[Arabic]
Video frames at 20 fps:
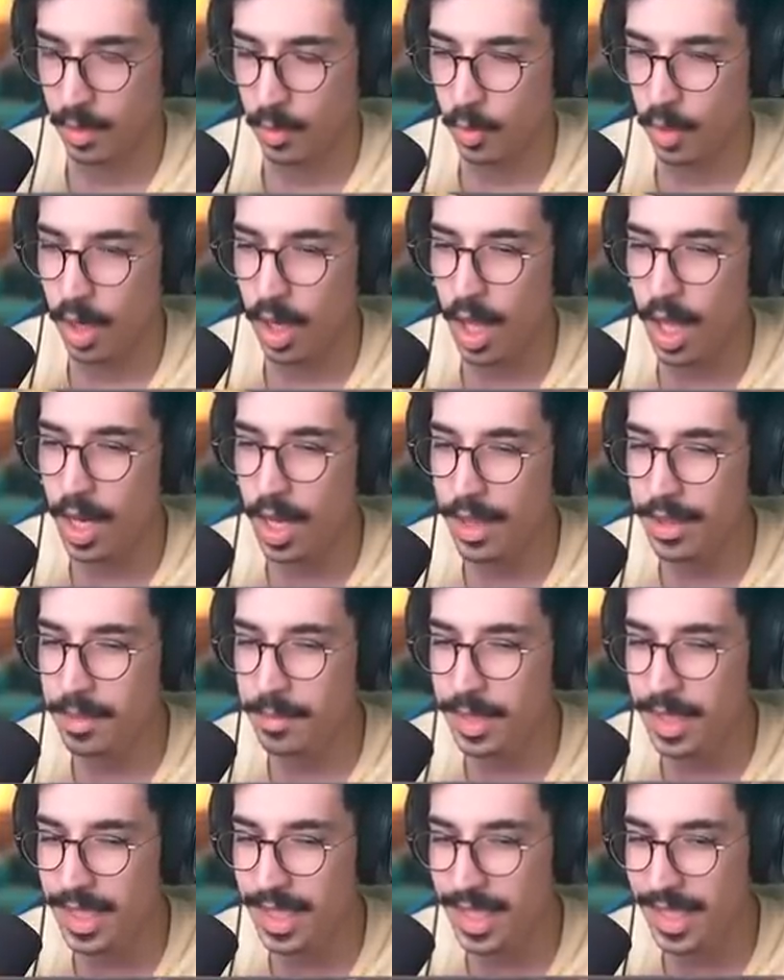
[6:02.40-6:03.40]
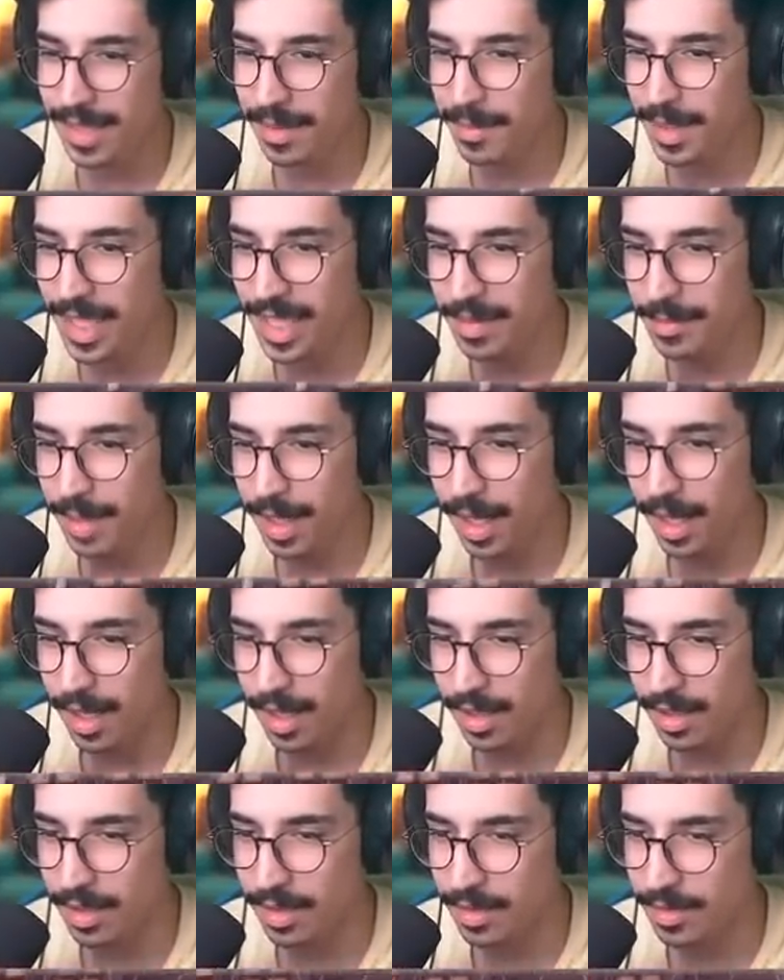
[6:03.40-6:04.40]
والله العظيم نية تبليك
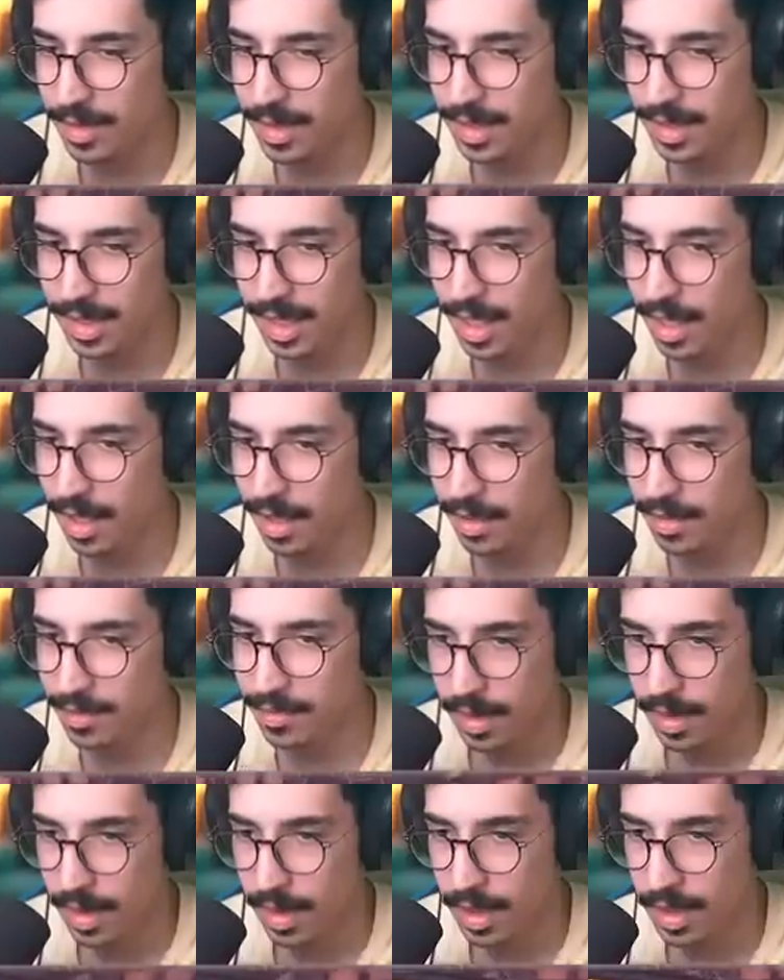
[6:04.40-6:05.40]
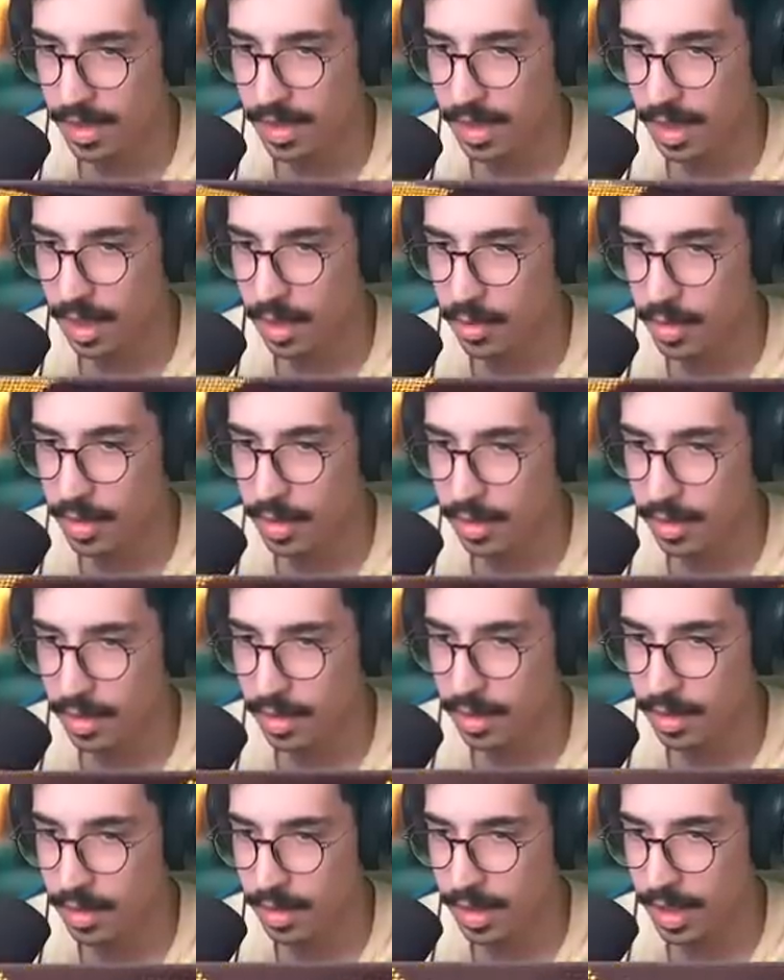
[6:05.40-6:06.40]
معها سكهر ايزي يا خوي
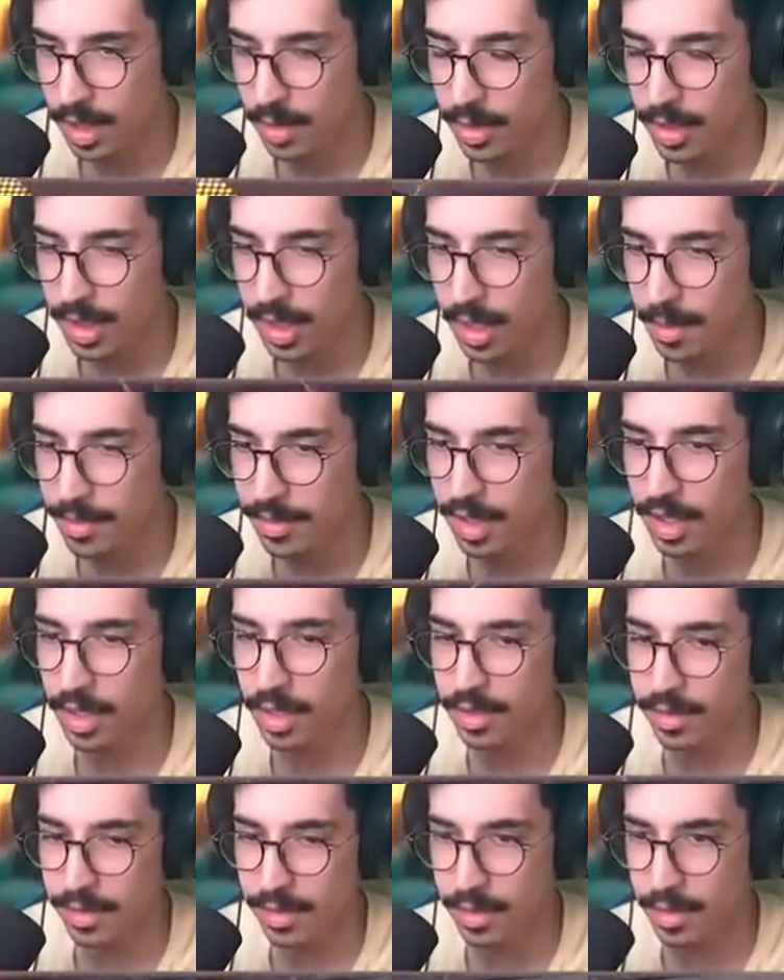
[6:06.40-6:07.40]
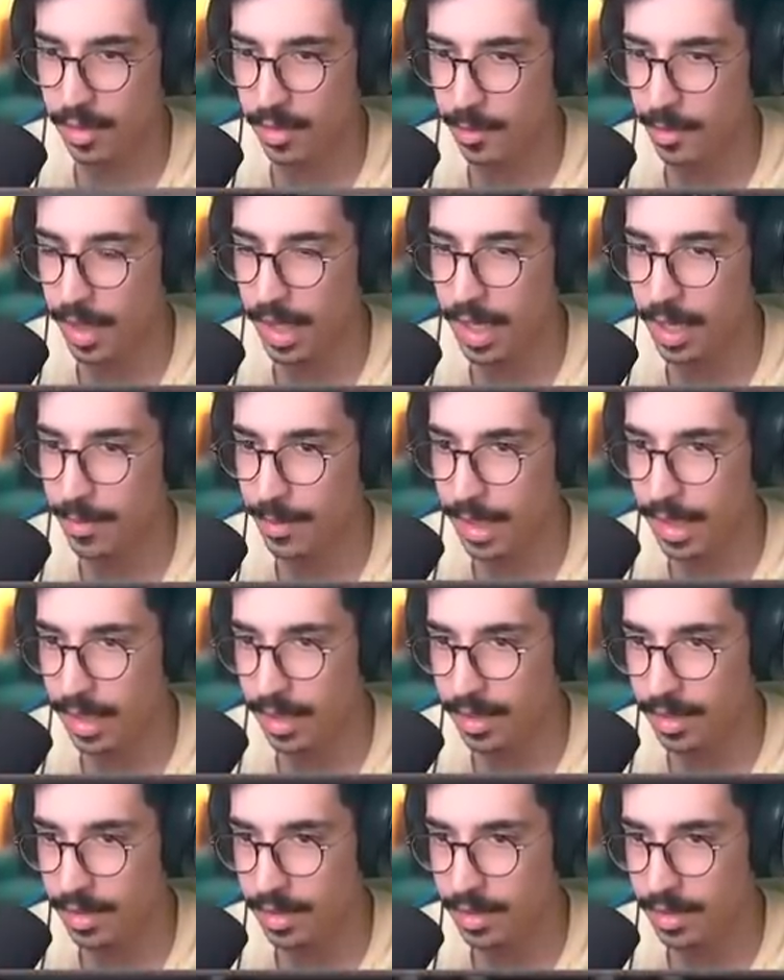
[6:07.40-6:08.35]
اوكي خوينا قام يفحط ما عليه ما عليه